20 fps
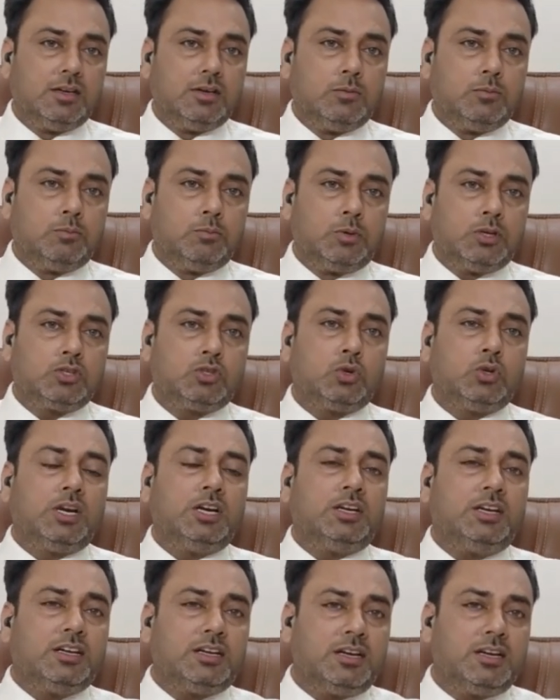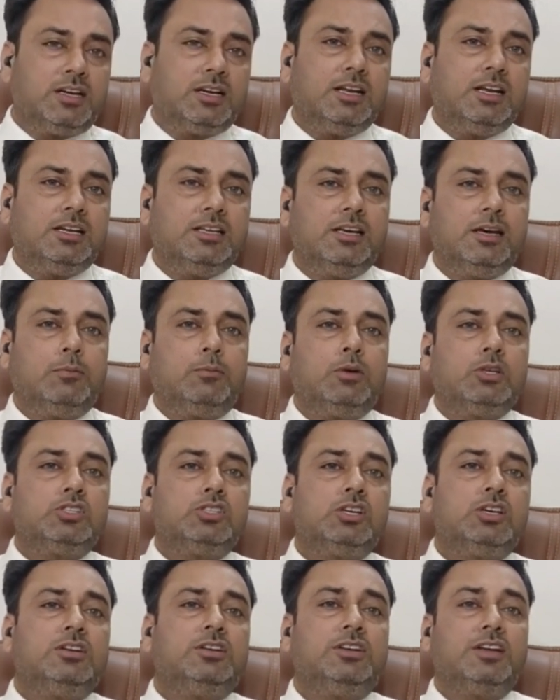बच्चों ने टिकट ले लिया
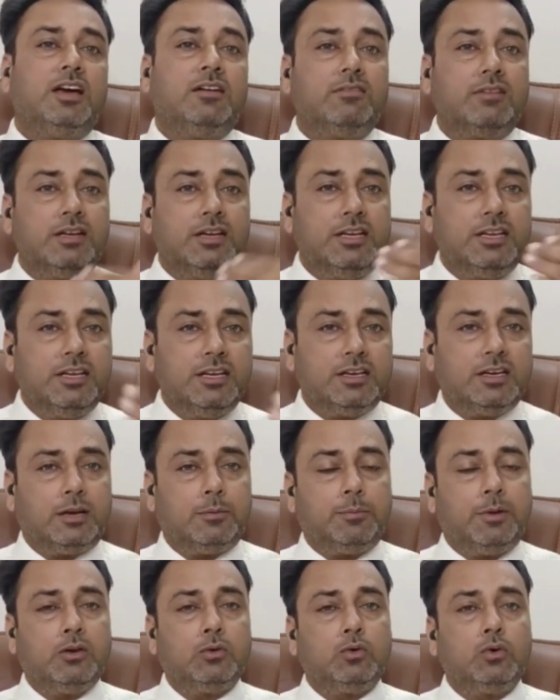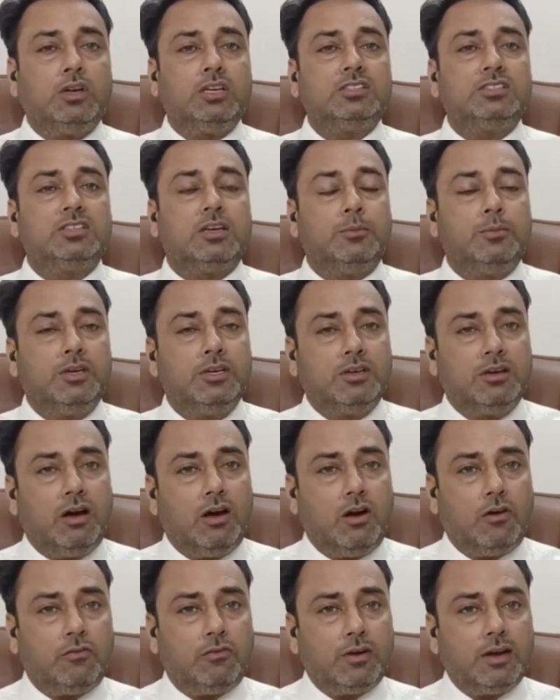बच्चे ट्रैवल ही नहीं कर पाए उन्होंने सभी का
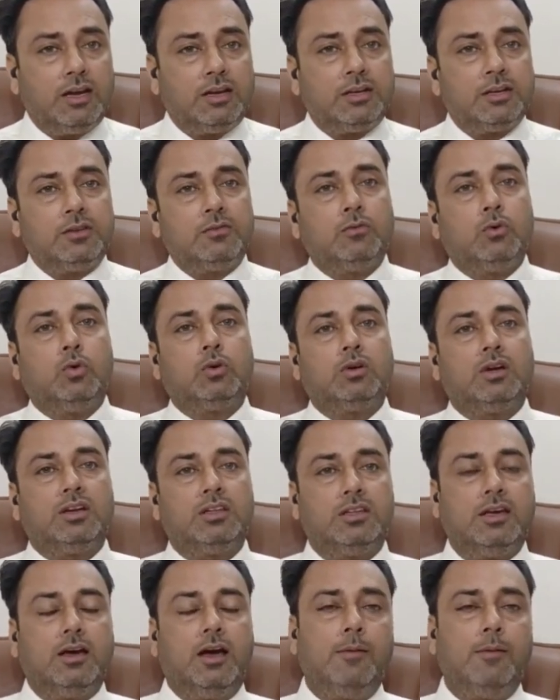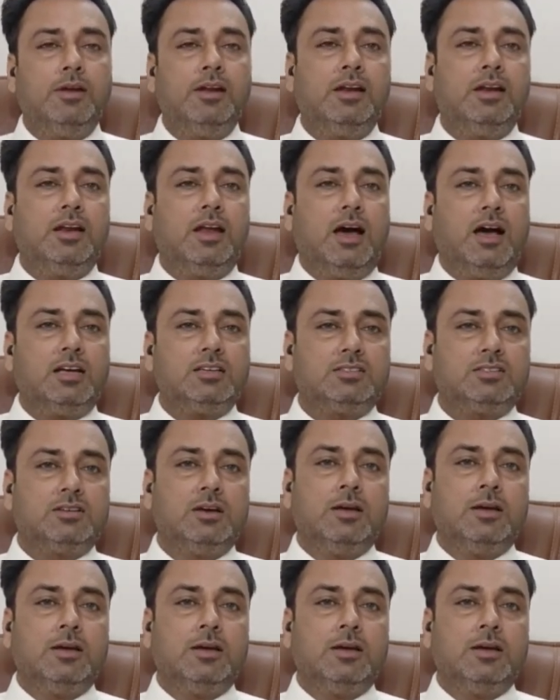ऑफर लेटर रिवो कर दिया हमने लास्ट